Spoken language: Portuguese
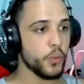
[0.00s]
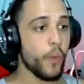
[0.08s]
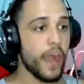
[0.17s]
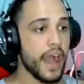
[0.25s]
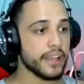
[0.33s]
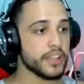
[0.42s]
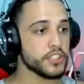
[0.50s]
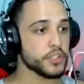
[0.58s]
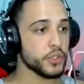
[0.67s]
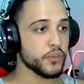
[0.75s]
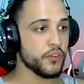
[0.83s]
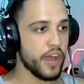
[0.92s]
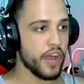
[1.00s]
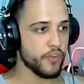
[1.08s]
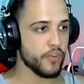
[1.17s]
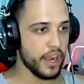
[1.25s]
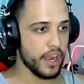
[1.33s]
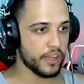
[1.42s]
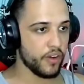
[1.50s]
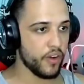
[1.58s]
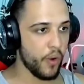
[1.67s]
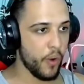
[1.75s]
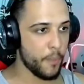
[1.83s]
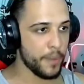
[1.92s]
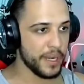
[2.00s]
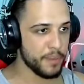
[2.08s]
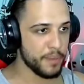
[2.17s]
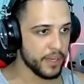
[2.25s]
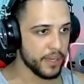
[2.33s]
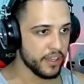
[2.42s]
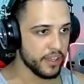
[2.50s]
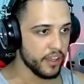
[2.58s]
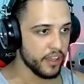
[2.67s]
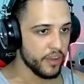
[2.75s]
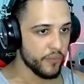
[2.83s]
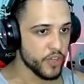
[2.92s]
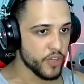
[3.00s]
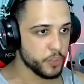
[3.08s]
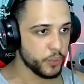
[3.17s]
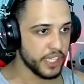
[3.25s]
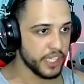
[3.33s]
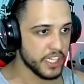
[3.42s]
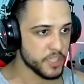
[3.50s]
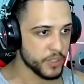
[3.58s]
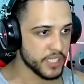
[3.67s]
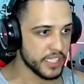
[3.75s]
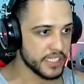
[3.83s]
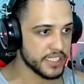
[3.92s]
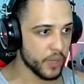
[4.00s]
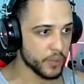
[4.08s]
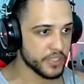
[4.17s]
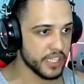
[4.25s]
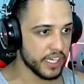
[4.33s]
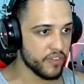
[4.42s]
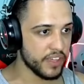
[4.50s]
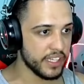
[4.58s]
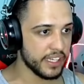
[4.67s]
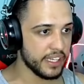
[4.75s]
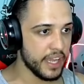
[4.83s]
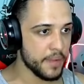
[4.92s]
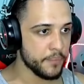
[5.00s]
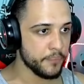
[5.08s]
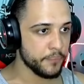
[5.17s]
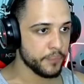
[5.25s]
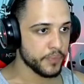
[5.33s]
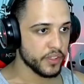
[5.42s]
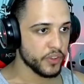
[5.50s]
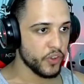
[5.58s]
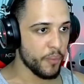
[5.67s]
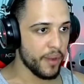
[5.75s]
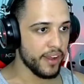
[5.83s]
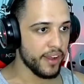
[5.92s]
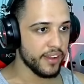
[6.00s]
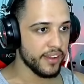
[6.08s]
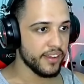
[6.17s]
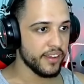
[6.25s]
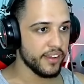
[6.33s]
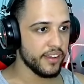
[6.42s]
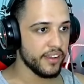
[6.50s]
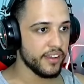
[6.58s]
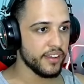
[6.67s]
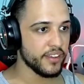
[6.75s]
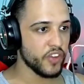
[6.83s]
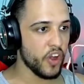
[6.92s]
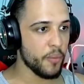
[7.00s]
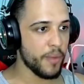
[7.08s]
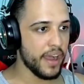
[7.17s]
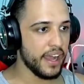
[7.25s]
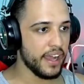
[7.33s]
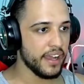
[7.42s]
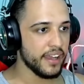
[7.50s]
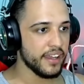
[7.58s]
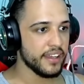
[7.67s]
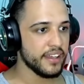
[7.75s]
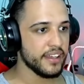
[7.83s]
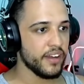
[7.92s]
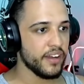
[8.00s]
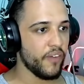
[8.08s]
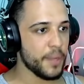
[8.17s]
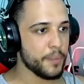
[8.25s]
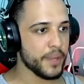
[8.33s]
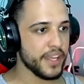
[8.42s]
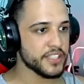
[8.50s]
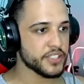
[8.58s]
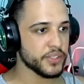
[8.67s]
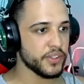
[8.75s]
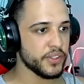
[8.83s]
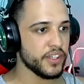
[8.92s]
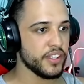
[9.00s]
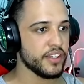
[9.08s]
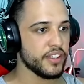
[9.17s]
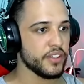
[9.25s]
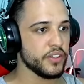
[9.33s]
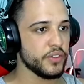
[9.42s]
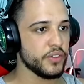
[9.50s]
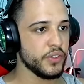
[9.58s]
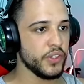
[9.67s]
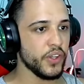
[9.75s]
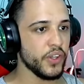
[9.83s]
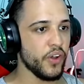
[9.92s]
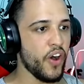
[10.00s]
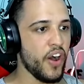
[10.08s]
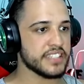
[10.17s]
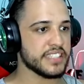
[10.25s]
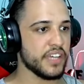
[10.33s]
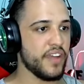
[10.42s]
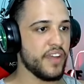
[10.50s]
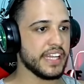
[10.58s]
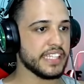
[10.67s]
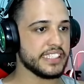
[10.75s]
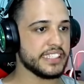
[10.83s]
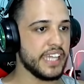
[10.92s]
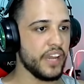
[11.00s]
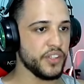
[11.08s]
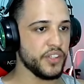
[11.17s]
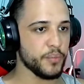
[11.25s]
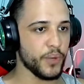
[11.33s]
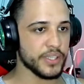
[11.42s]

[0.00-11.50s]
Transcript: do Ark Survival, cara. Ó, oh, ó, oh, peraí, peraí, peraí. Vou explodir aqueles mosassauros. Será que vai daqui lá? Toma. Toma. Olha pra isso. Nossa, velho, tá cheio de